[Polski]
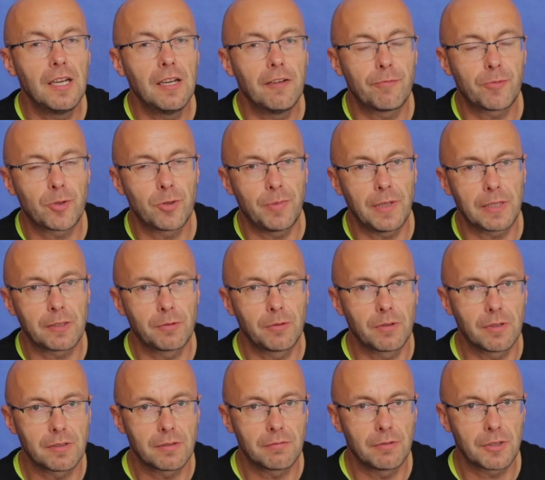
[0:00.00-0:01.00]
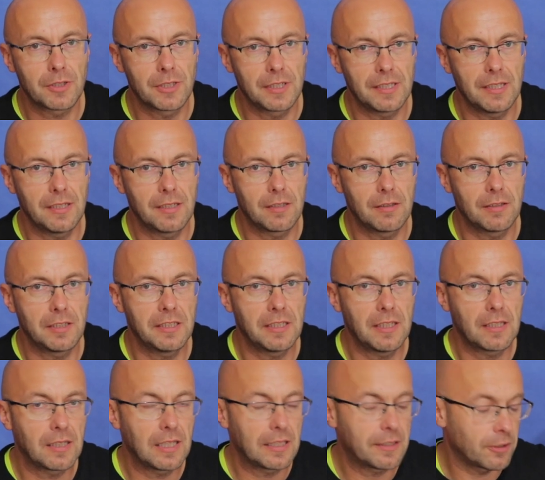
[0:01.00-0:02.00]
w przypadku rozłożenia
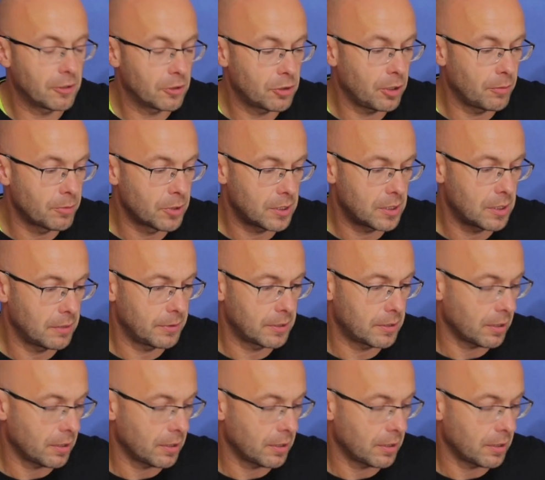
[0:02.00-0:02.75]
ranina. Dlatego dobrze sobie